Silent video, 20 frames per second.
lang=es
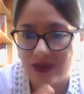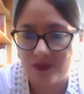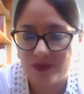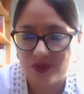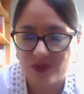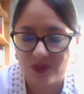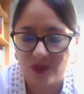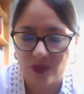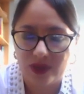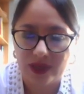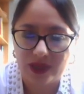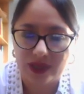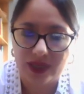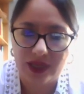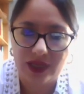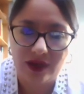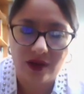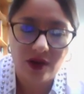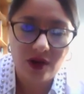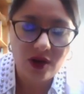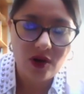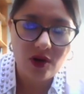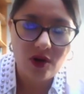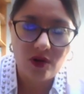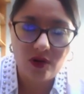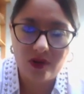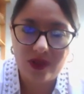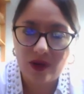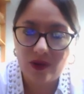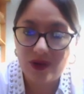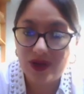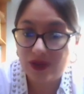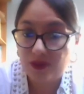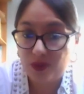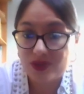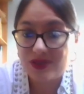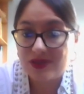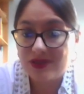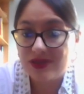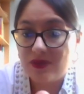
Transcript: el mismo Guayaquil o Daule, pues